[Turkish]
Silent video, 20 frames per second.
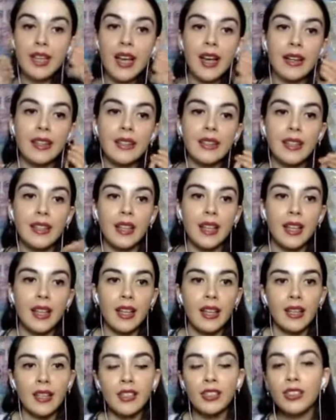Yani
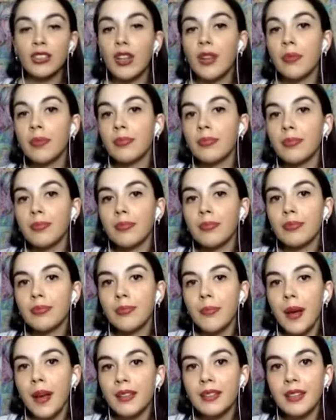işte
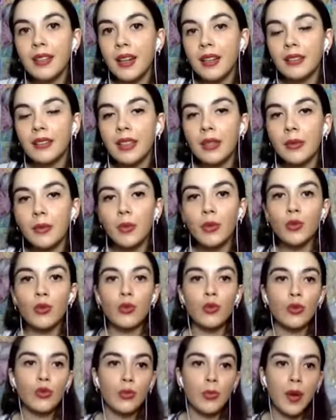bazen
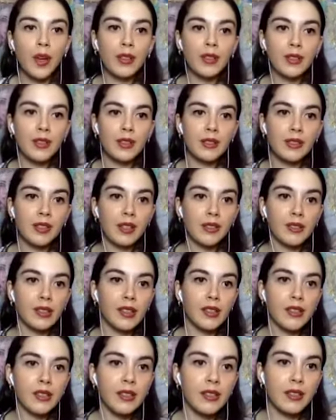anlayamıyorsunuz. Bazı insanlar
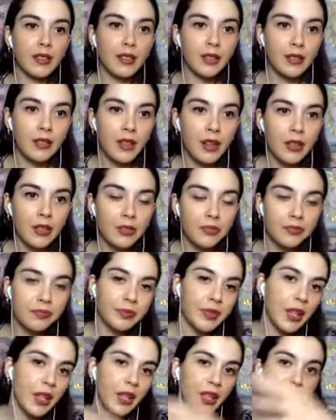sizin kadar
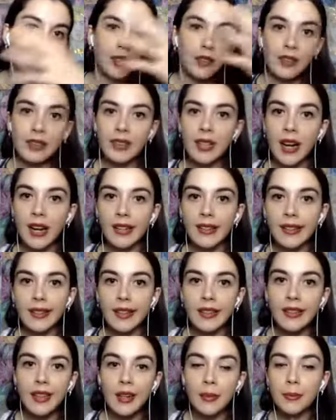ya da diğerleri
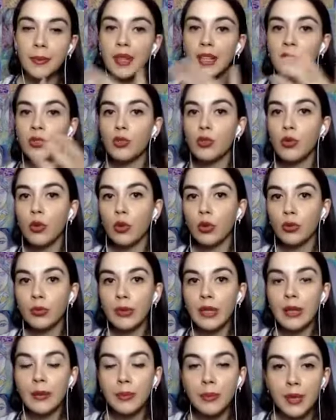kadar bilinçli
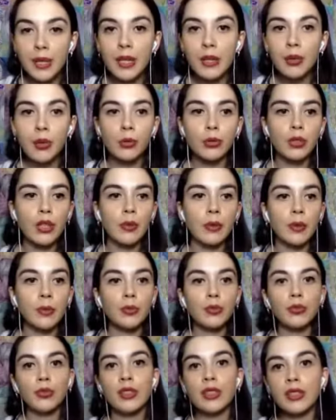olmayabiliyor ama
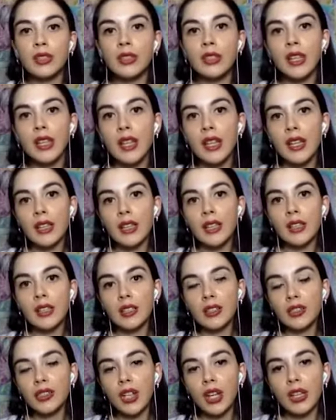bunların
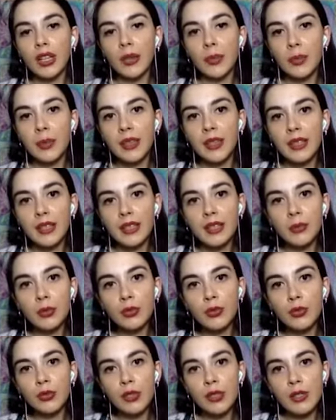inşallah bedelini
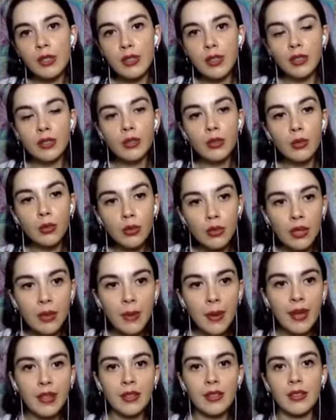bütün insanlar
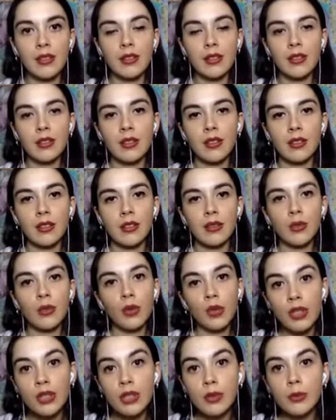ödemez.
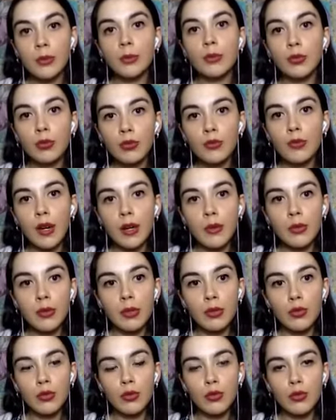Öyle de bir durum var
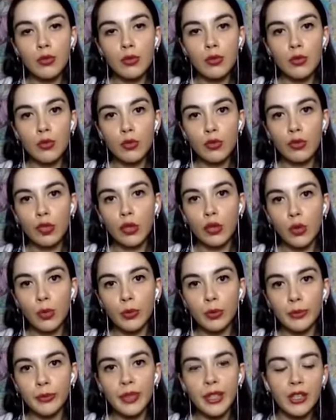biliyorsunuz. Sonuçta
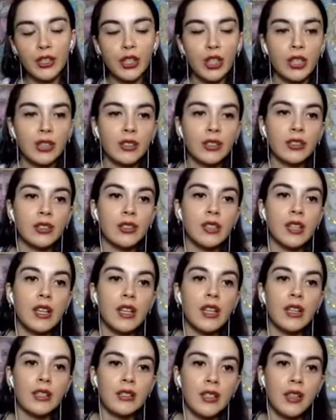toplumda yaşandığı
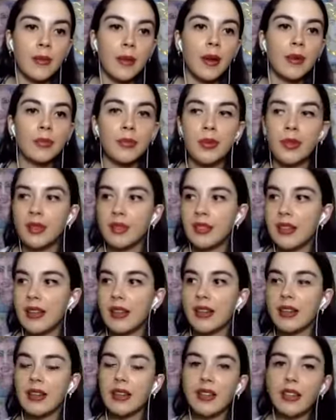zaman bir
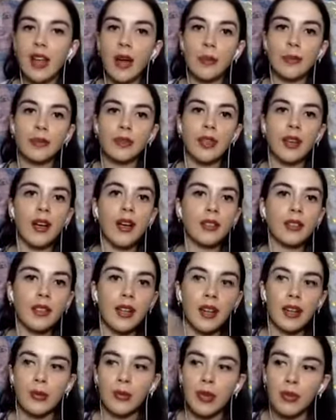diğerinin yaptığı
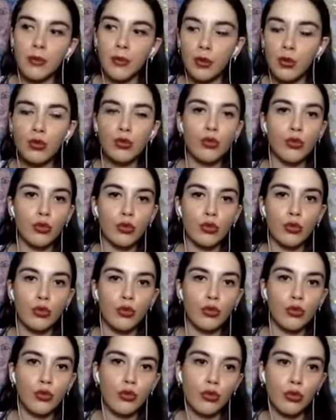hatayı bir de virüs söz
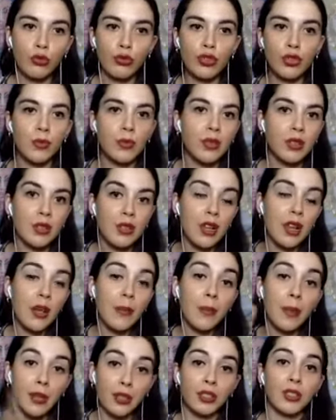konusu olunca bir
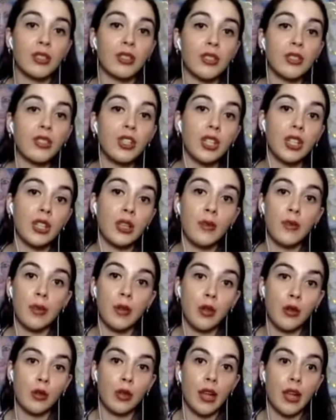başkası
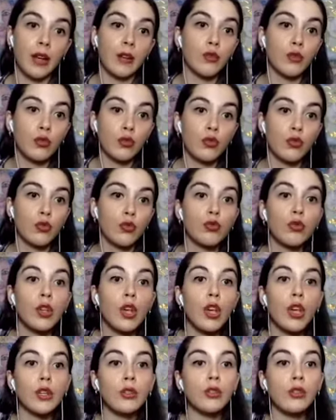çekebiliyor. Yani suçsuz,
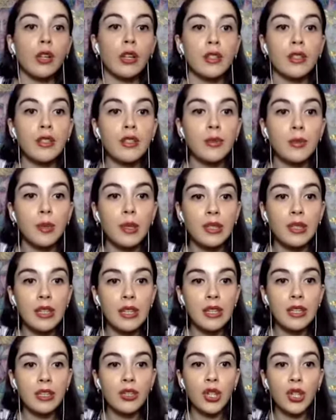günahsız bir
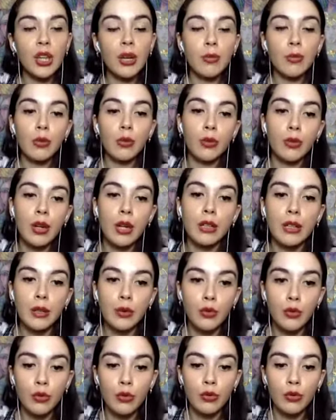diğeri çekebiliyor. Allah
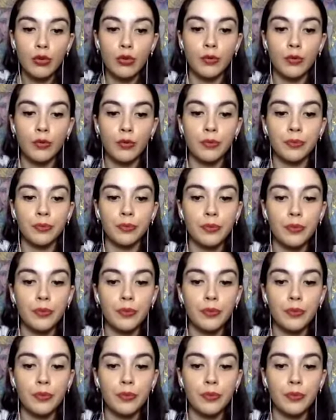korusun.